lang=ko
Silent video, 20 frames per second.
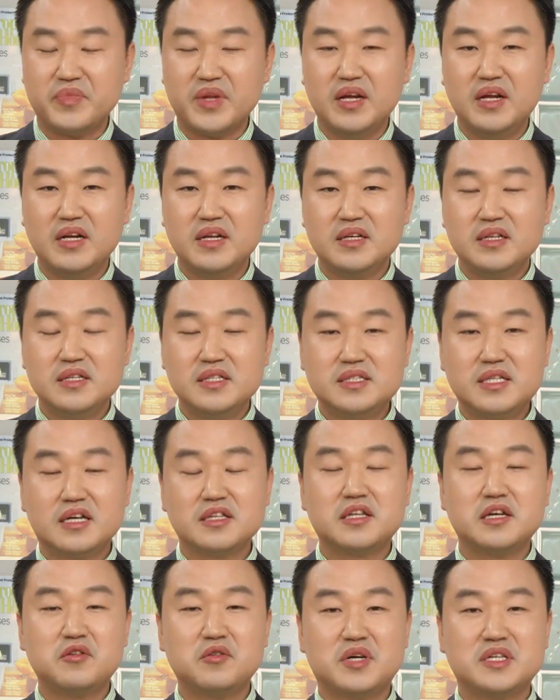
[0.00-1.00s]
음. 이
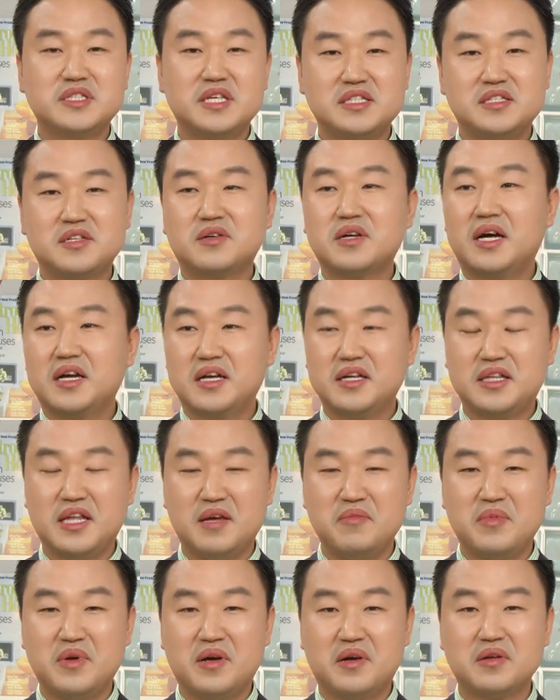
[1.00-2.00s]
상태로 우리가 세척을 하게
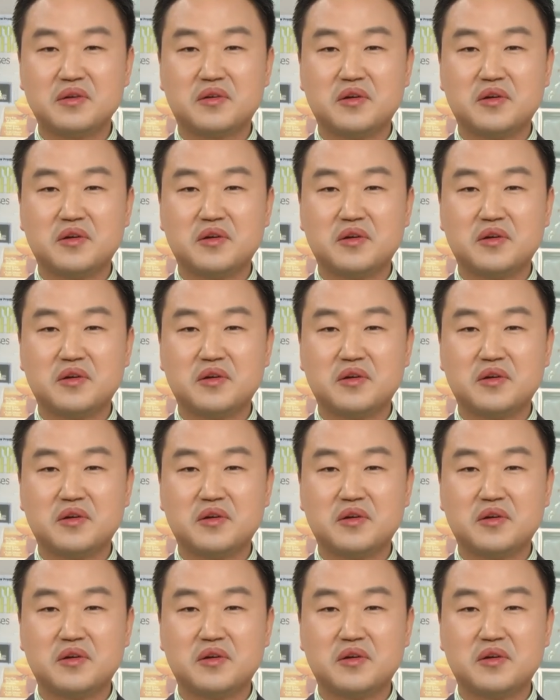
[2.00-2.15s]
되면